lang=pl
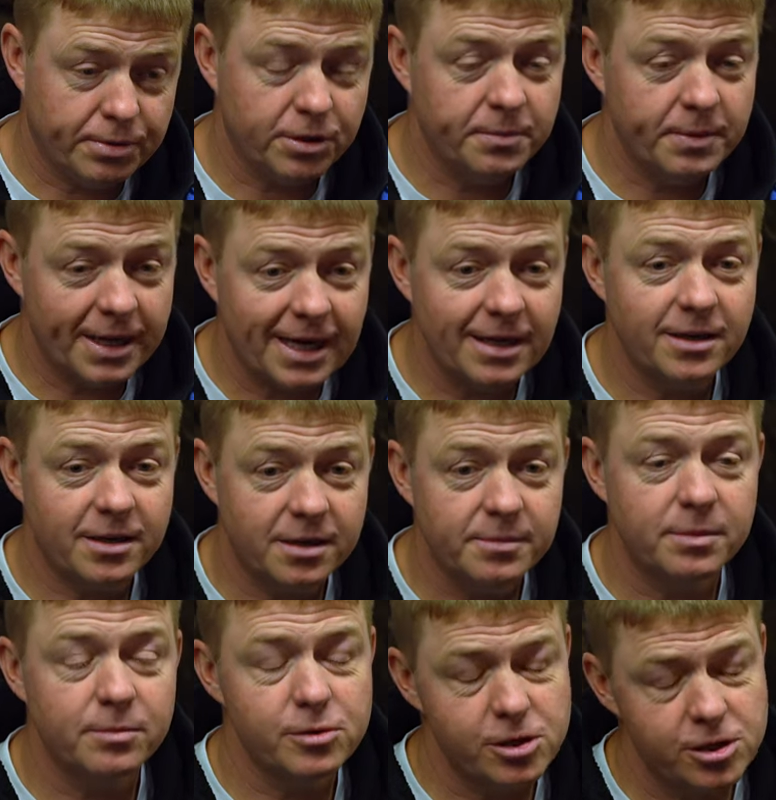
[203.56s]
podbieranie
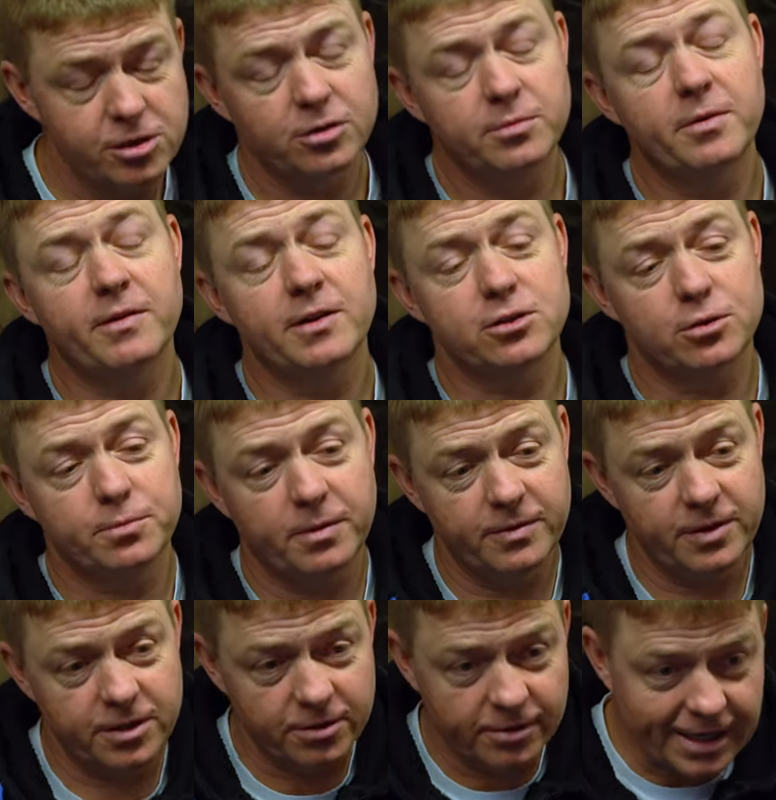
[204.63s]
ryby musi się odbywać
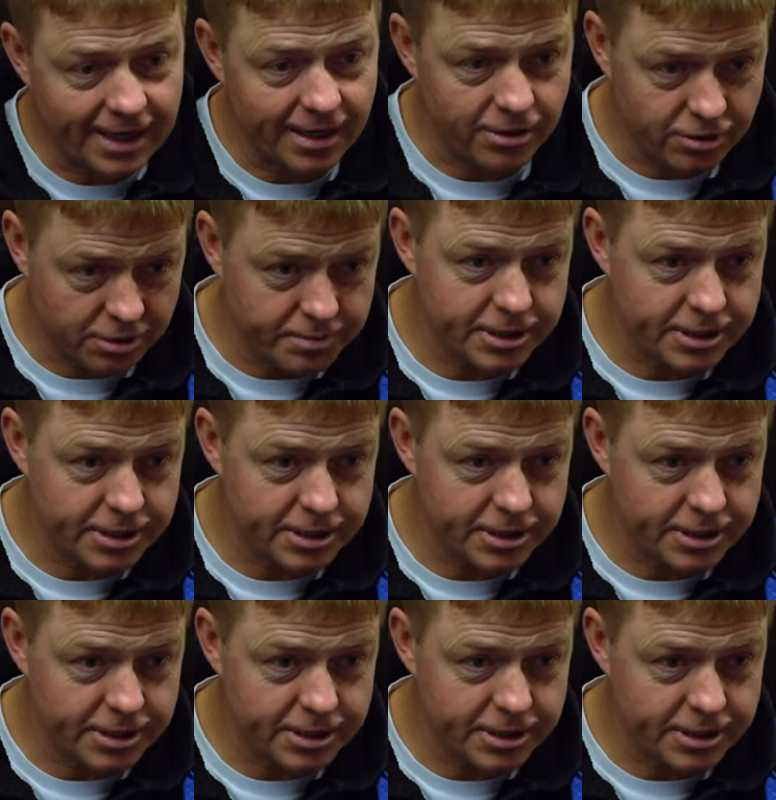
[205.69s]
odpowiednio dalej od